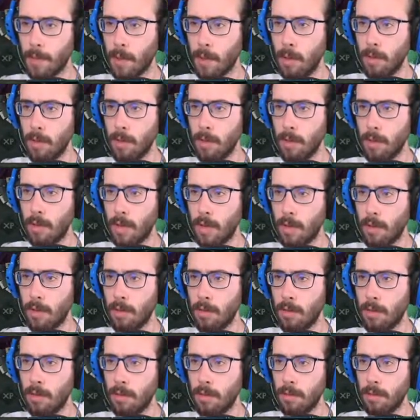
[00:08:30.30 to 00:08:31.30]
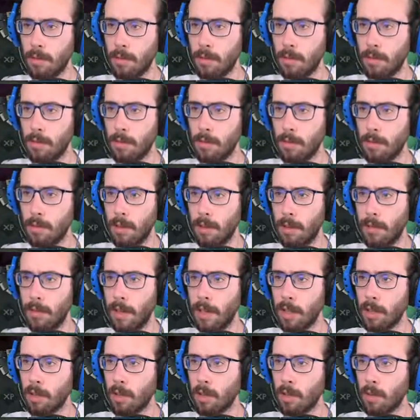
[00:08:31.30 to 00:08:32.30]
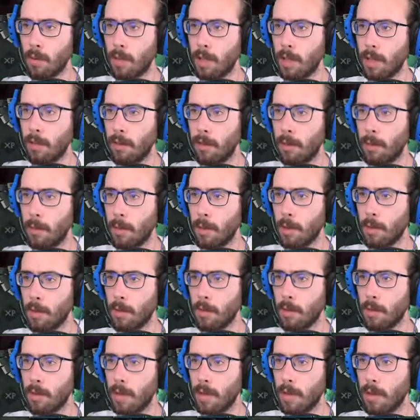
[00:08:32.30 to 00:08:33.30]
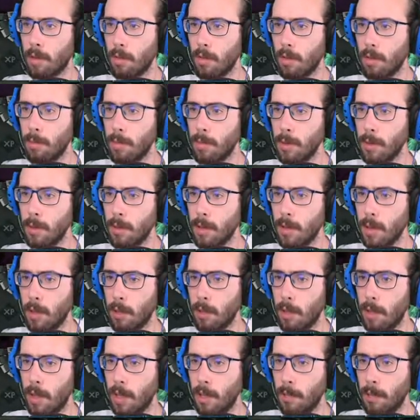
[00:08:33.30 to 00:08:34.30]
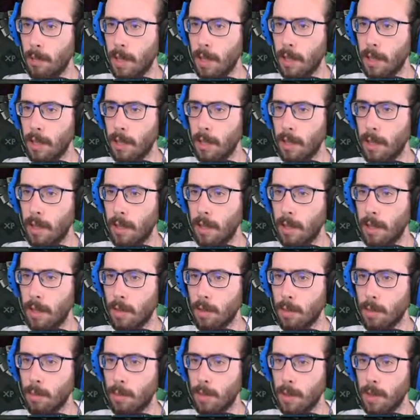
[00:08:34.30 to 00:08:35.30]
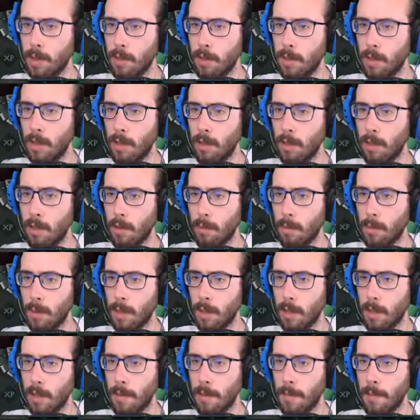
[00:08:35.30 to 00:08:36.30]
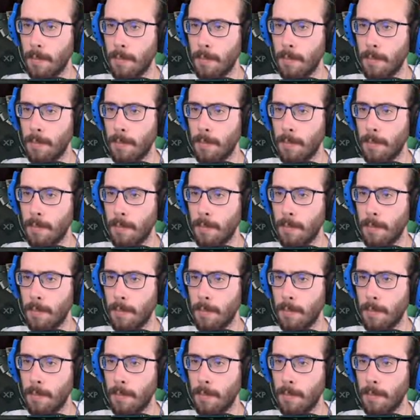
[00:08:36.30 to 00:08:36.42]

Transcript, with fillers: questo è un ragno diverso da quello che avevamo incontrato. Eh? Non è quella madre super giganormica.